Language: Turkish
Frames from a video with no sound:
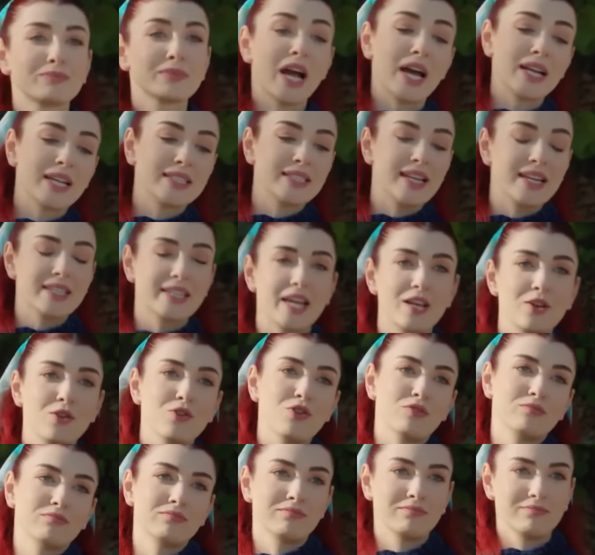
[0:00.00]
Karadan
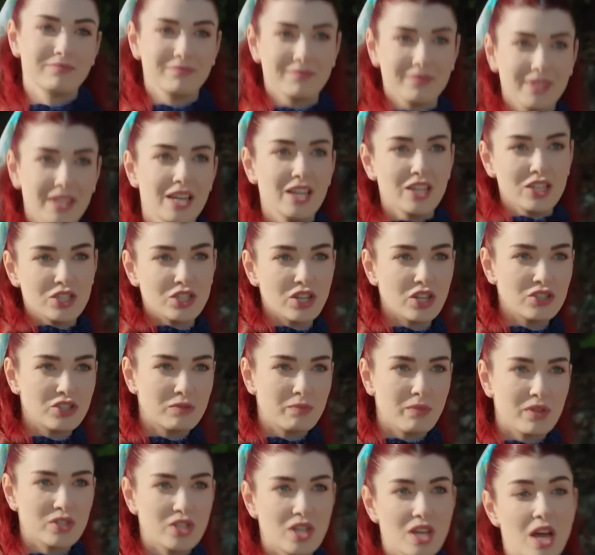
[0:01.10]
geliyor.
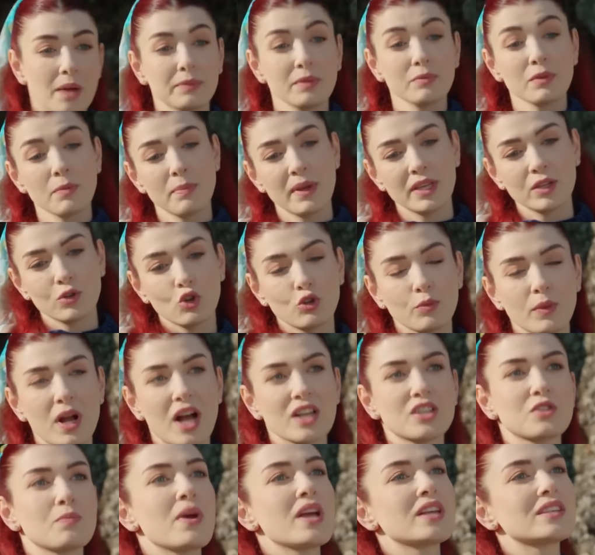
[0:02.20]
Şaşırtmaca yaptım ki beni görüp
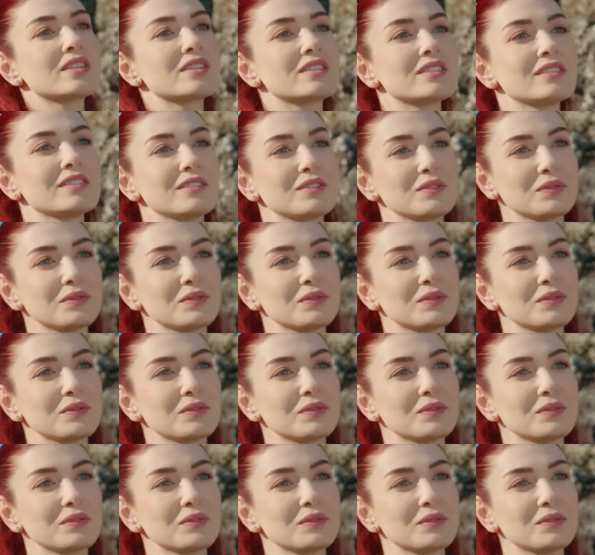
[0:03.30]
kaçmayasın.